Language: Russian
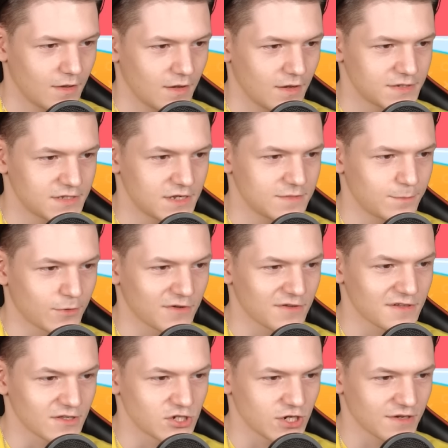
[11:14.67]
А здесь
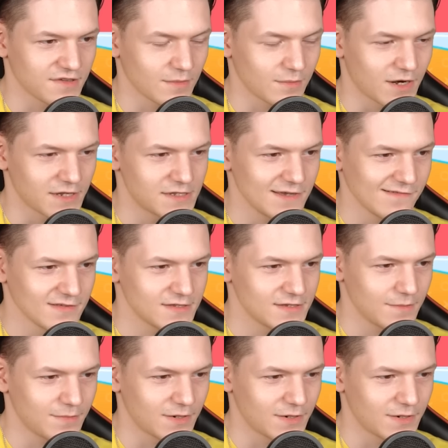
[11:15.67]
просто Джекс обратился,